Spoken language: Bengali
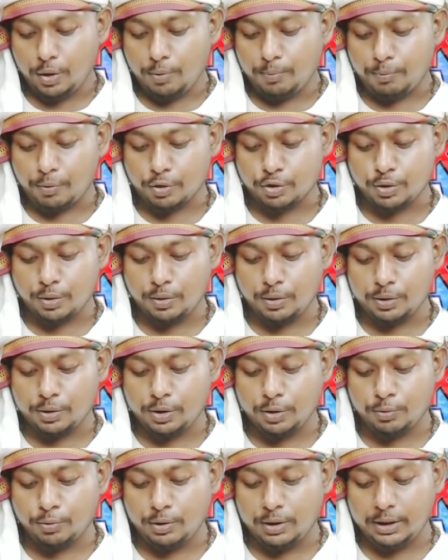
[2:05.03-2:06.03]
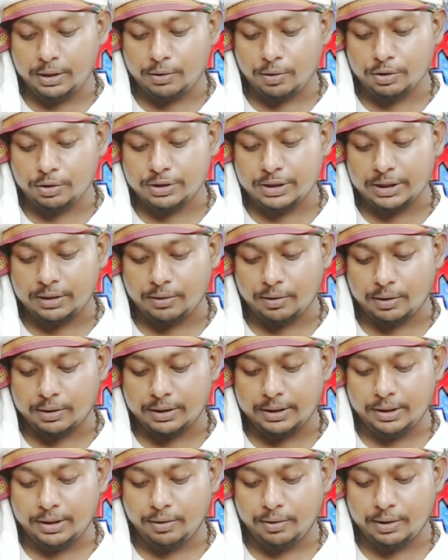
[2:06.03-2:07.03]
প্রসঙ্গত উল্লেখ্য শিক্ষক
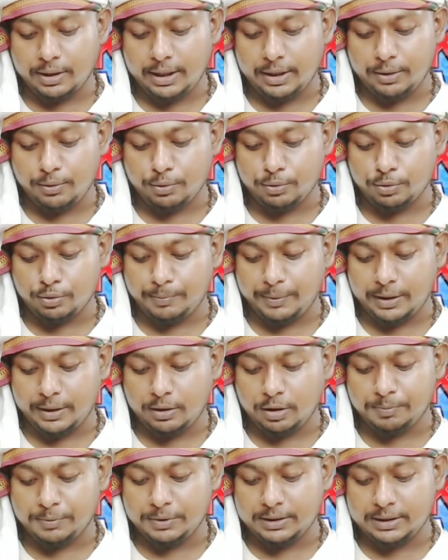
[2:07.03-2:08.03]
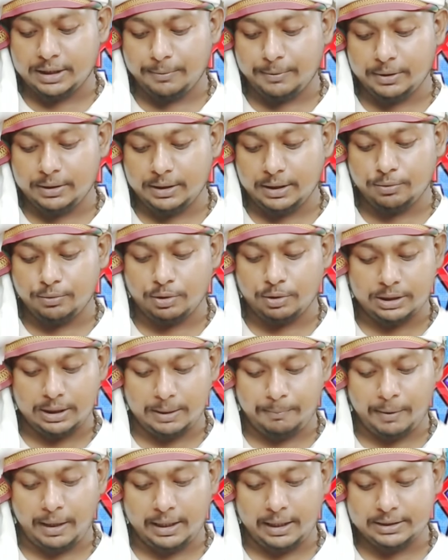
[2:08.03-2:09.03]
নিয়োগের নতুন বিজ্ঞপ্তির দাবিতে দু
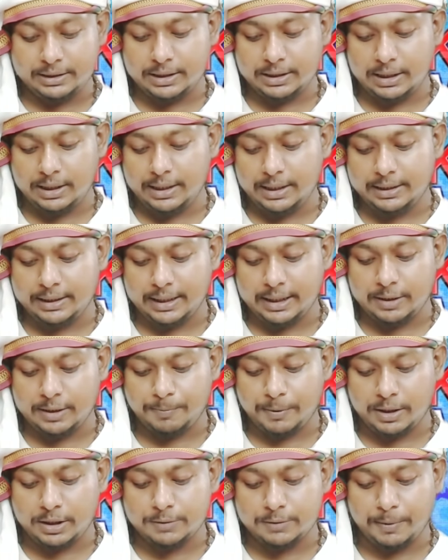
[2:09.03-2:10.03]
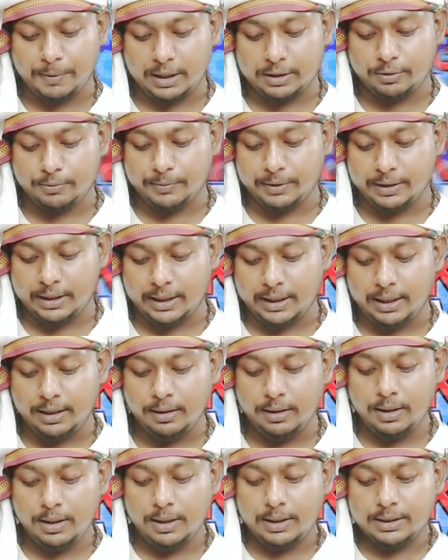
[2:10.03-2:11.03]
সালে টেট পাস প্রাথমিকের
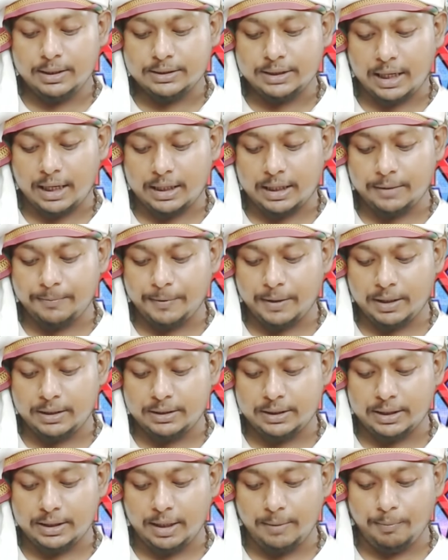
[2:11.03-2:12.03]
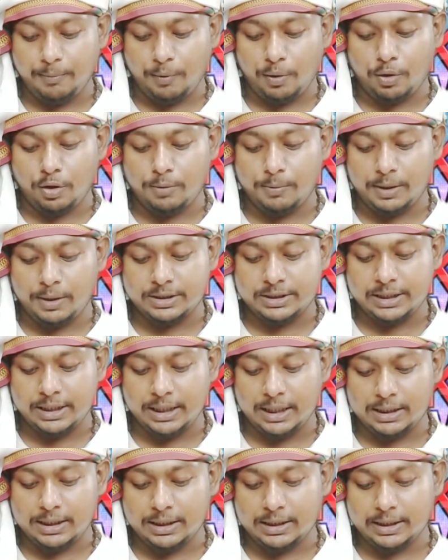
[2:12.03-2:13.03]
চাকরি প্রার্থীরা মঙ্গলবার
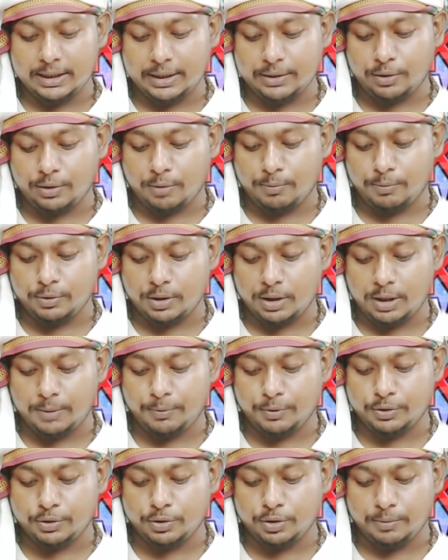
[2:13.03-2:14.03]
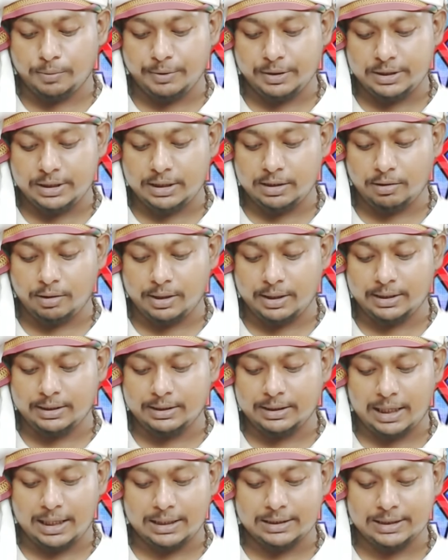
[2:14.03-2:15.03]
শিয়ালদা থেকে ধর্মতলা পর্যন্ত মিছিল করেন
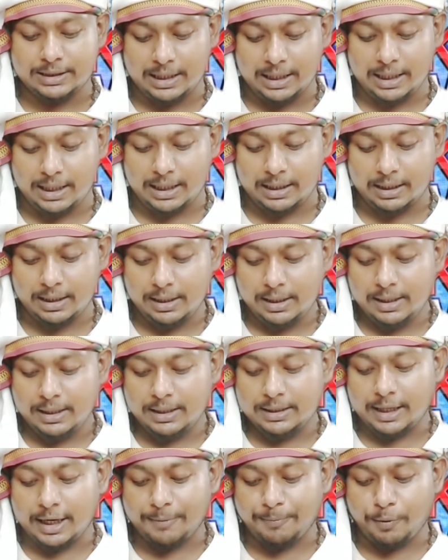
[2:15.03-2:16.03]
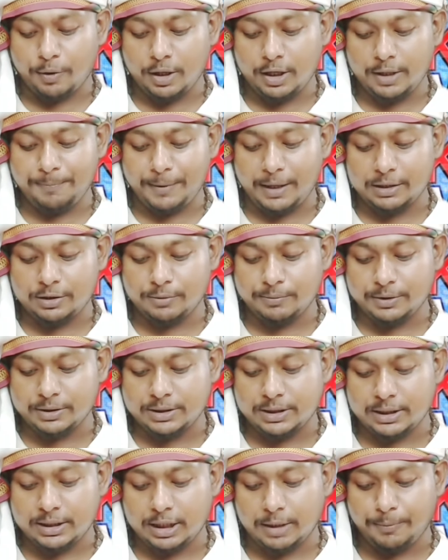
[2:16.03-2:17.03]
তারা জানান তারপরেই
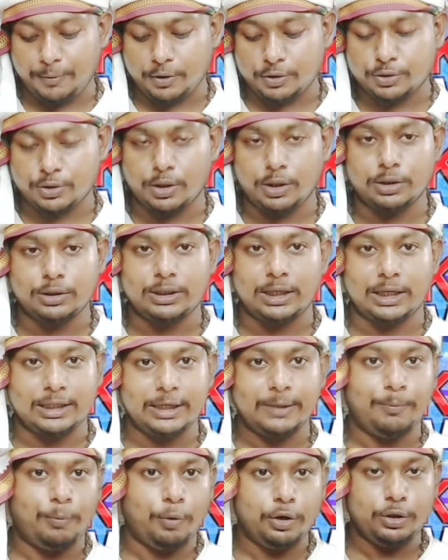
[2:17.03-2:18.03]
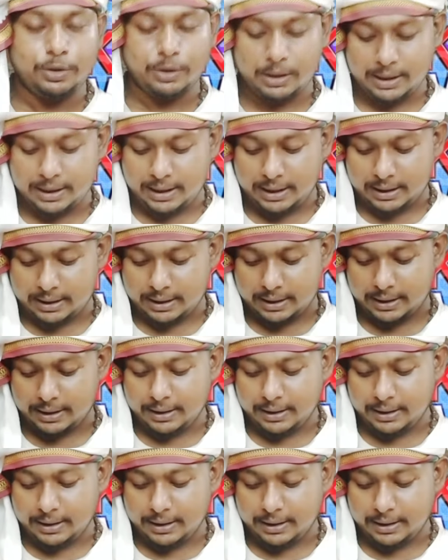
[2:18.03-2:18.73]
প্রাথমিক শিক্ষা পর্ষদ তাদের বৈঠকে ডাকে